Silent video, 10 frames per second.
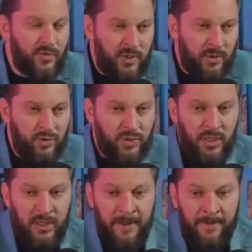
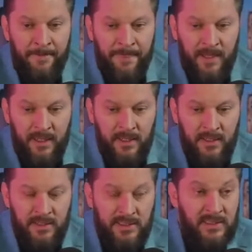выручка,
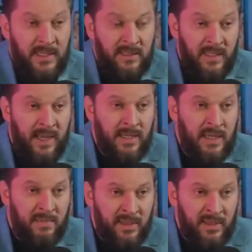э, сострадание,